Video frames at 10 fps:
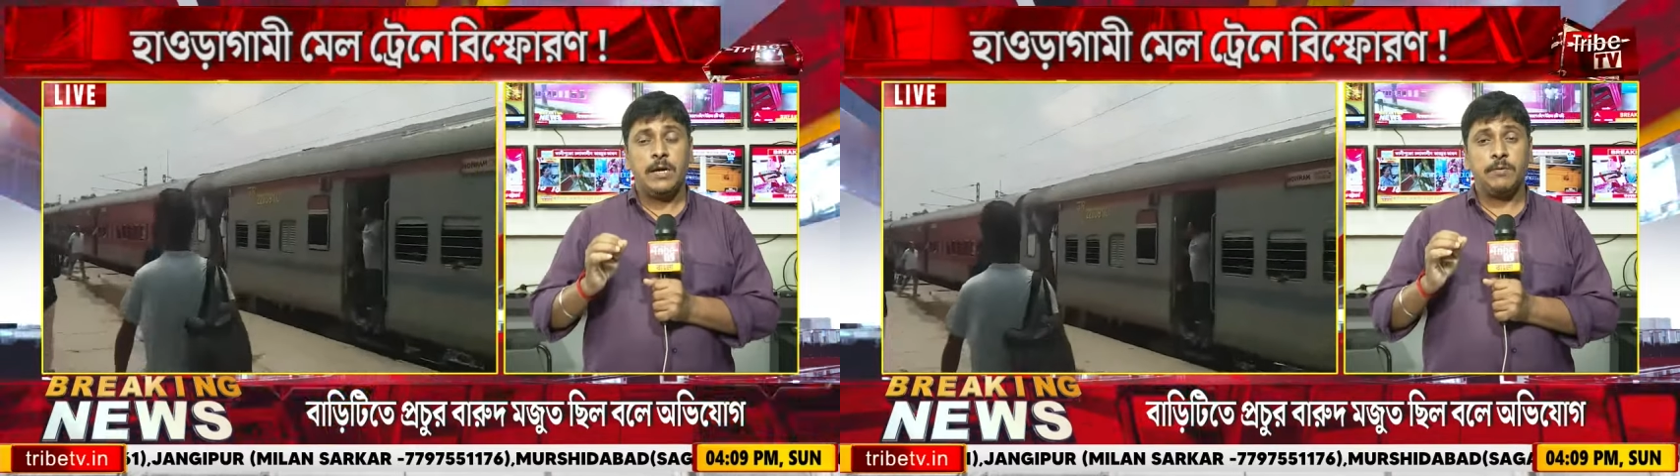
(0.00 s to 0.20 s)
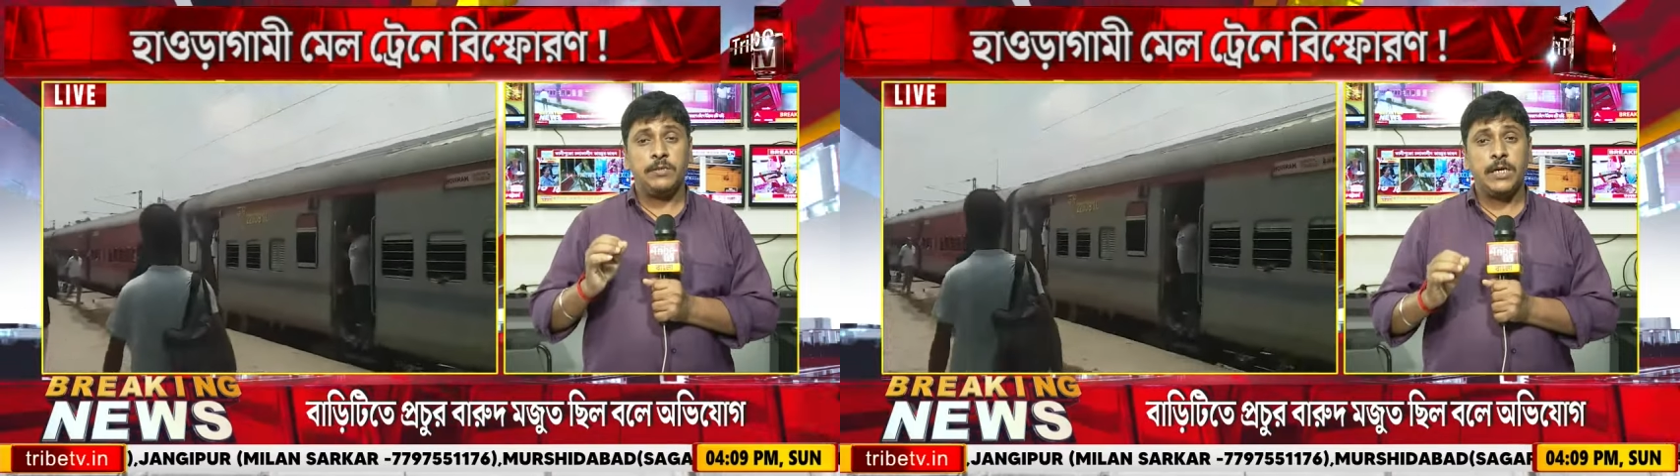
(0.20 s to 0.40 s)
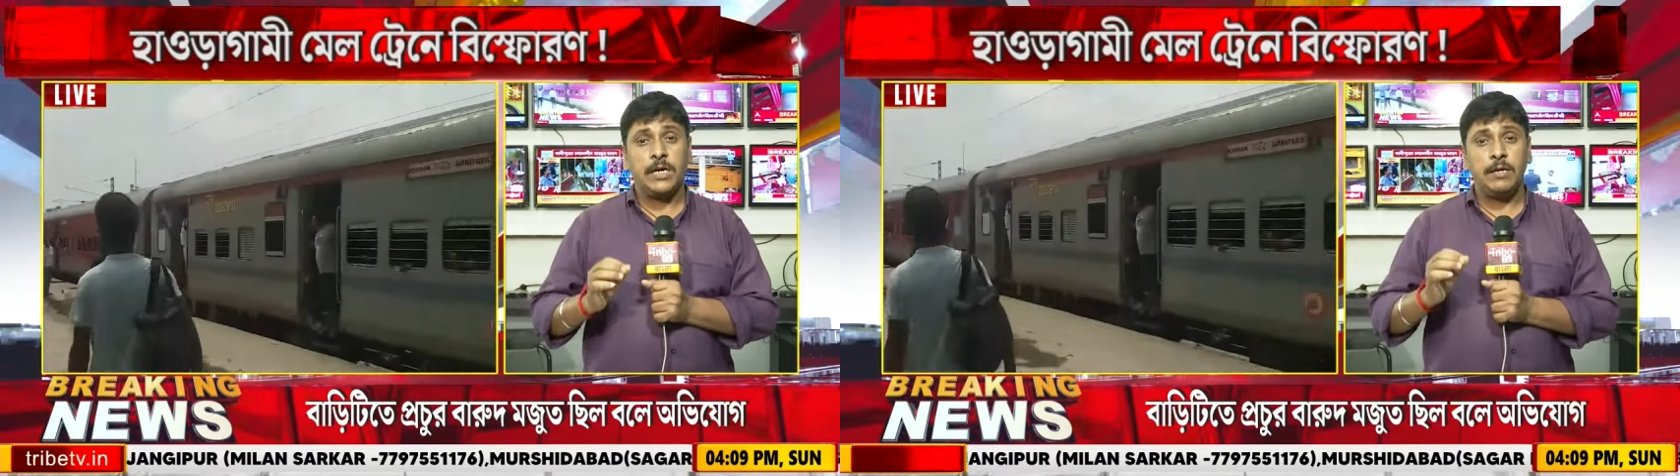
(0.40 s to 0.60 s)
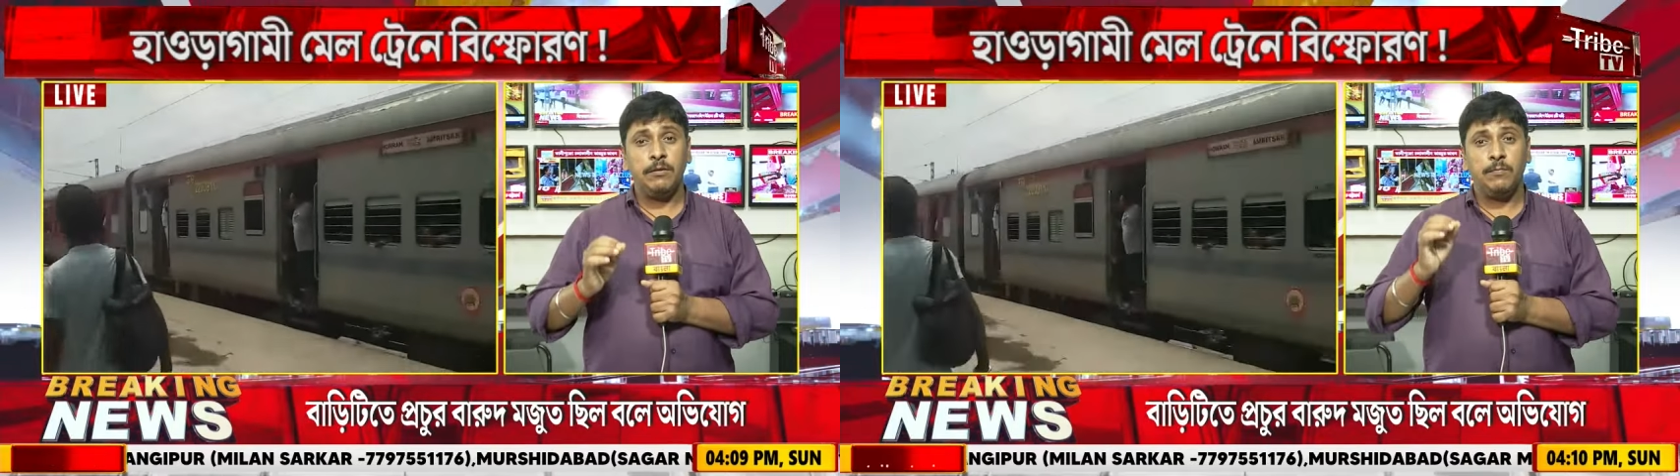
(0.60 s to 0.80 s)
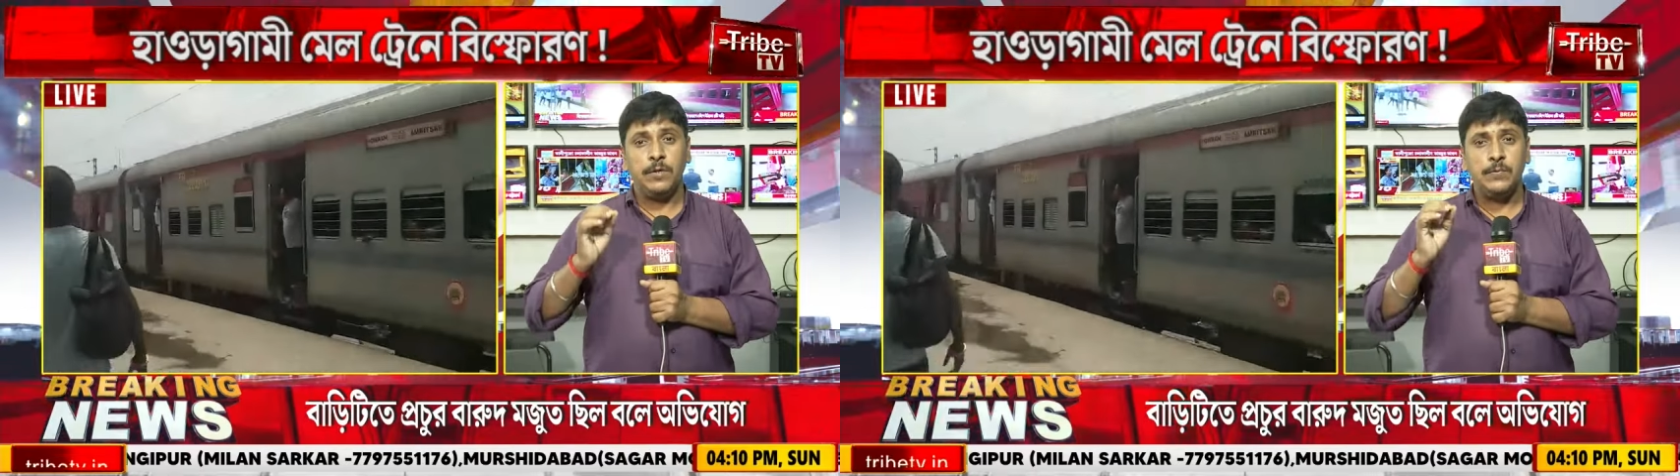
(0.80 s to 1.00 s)
এবং সেখানে
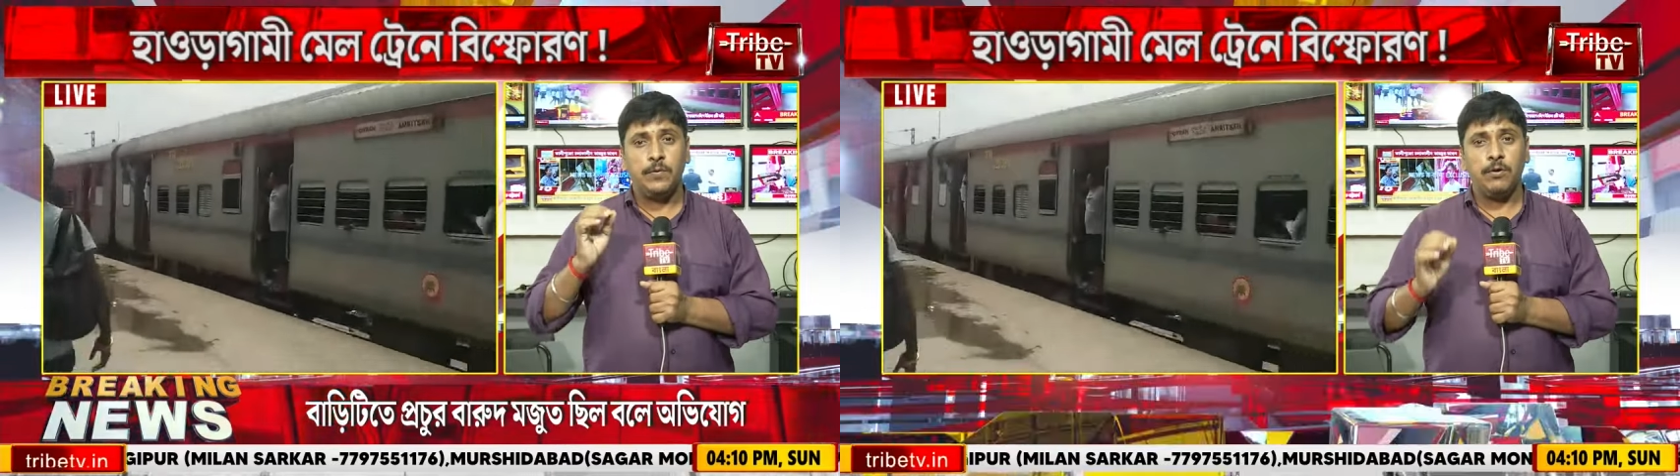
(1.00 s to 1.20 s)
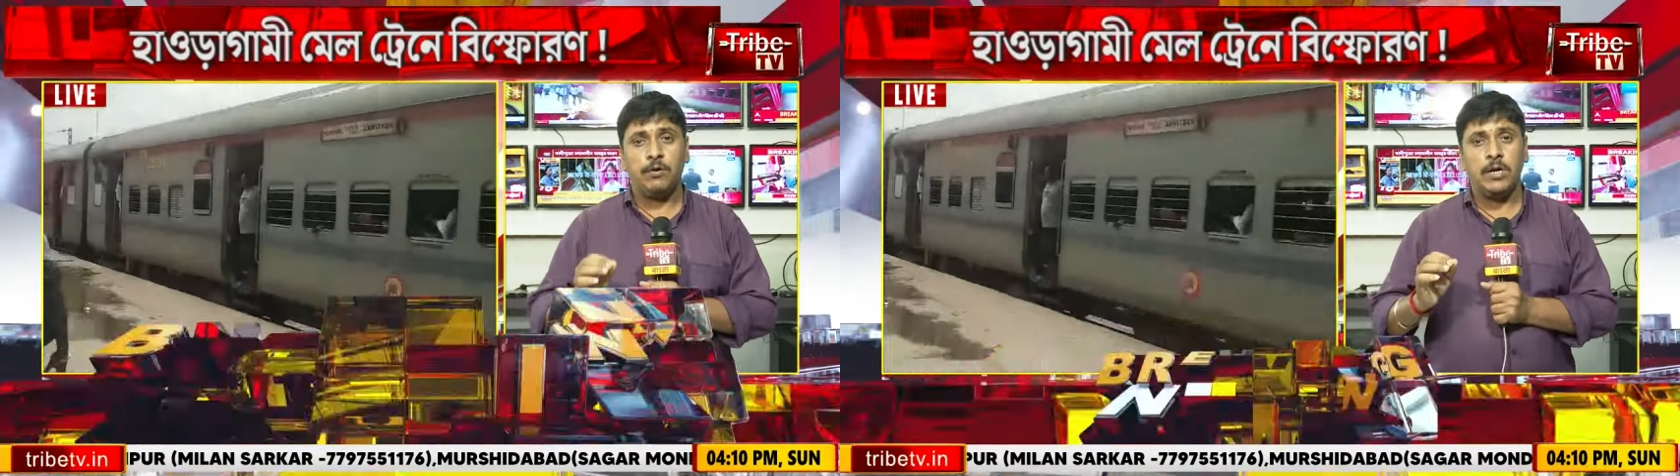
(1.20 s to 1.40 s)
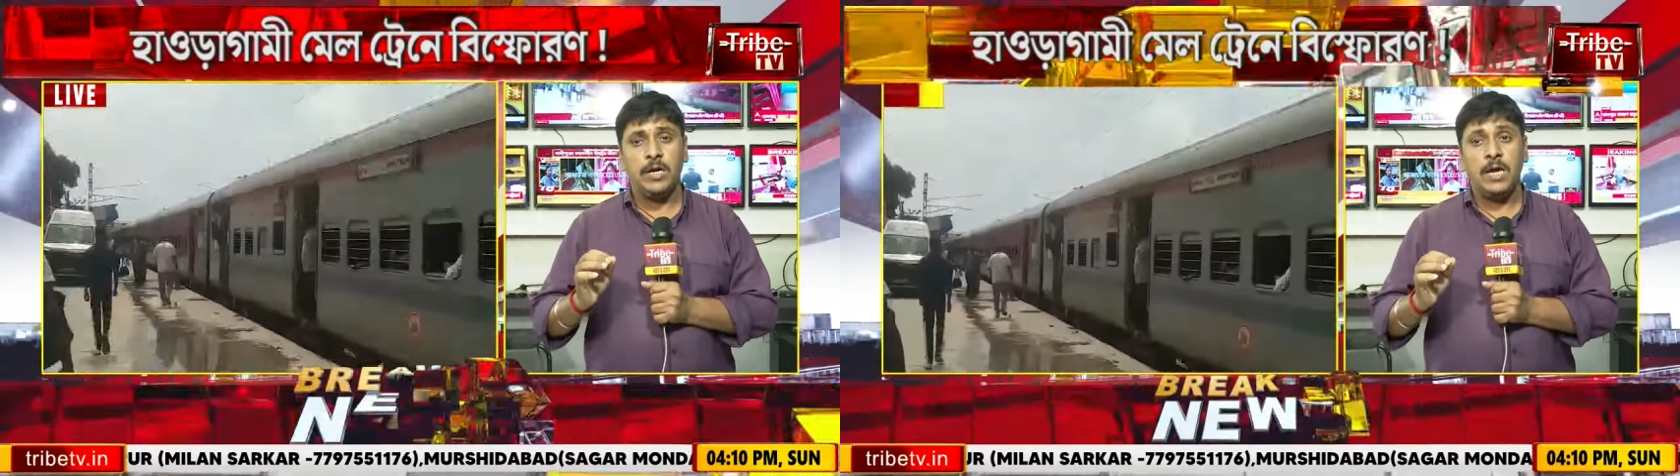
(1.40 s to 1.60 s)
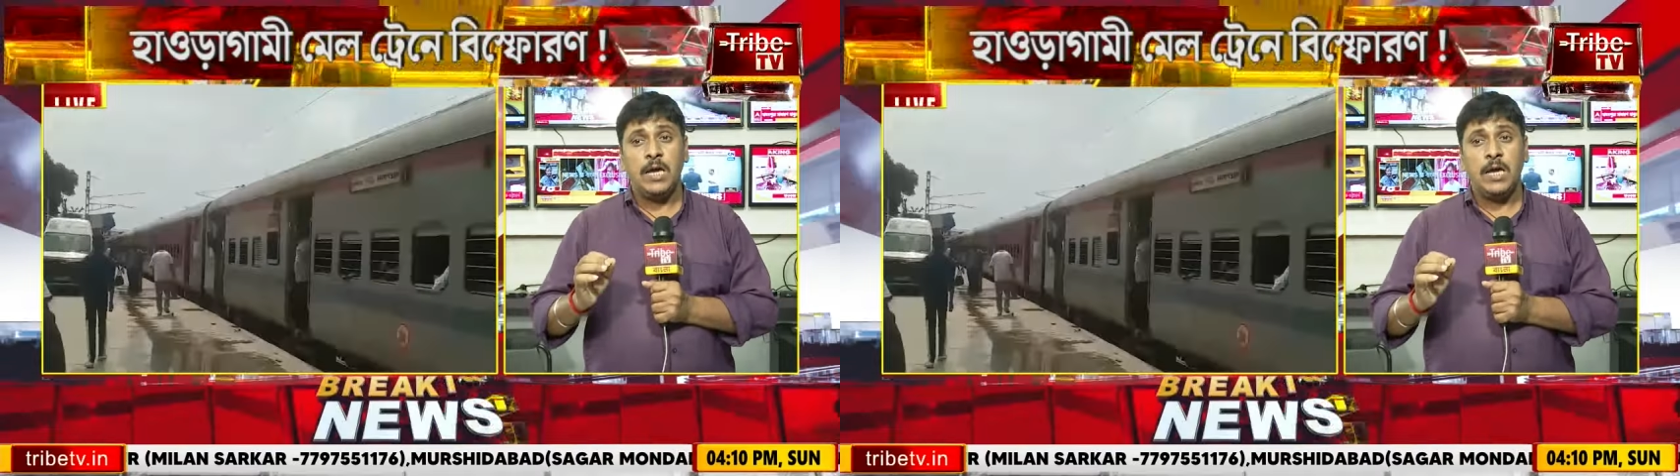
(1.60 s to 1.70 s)
কিন্তু বিস্ফোরণ ঘটে